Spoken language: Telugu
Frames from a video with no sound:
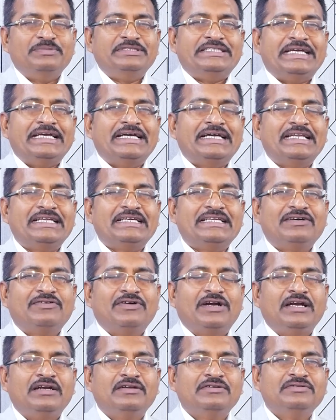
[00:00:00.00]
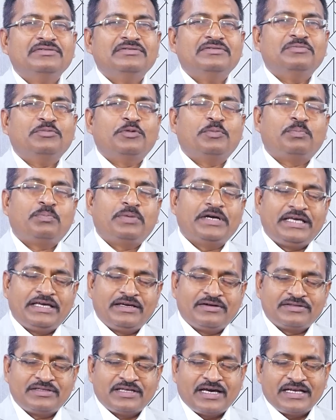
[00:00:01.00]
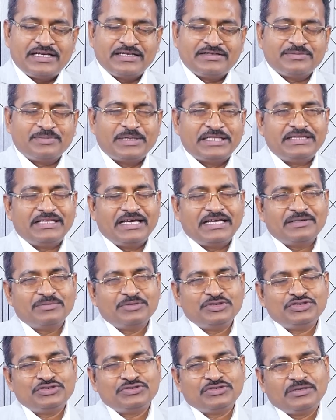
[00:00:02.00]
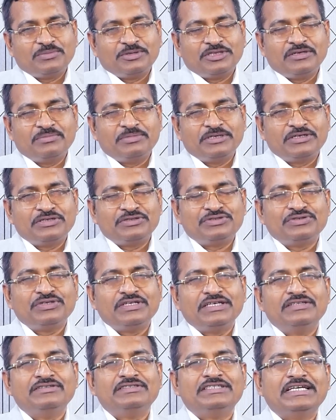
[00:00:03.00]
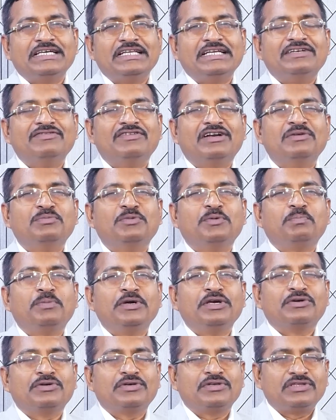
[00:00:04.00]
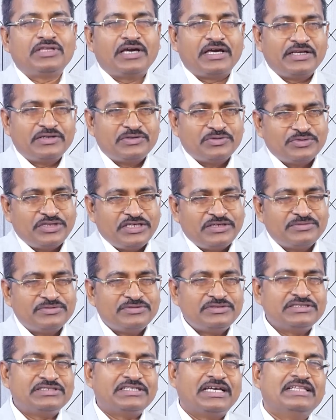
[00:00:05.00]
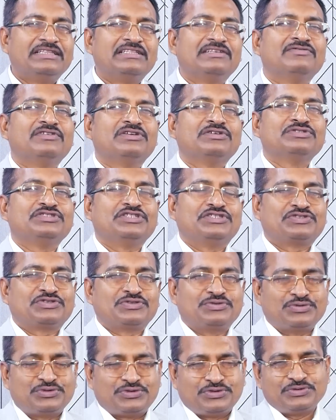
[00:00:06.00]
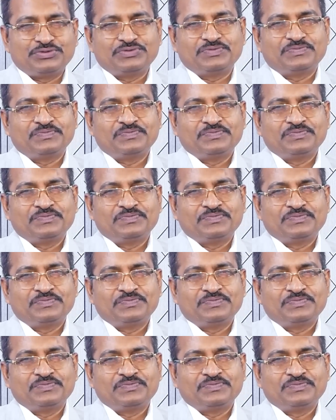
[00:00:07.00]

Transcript: చేయగలిగిన వాళ్ళు ముప్పైవ తారీఖు మధ్యాహ్నం నుంచి కూడా మొదలు పెట్టవచ్చు లేదు చేయలేని వాళ్ళు ముప్పై ఒకటో తారీఖు ఉదయం నుంచి సాయంత్రం వరకు చేసుకోవచ్చు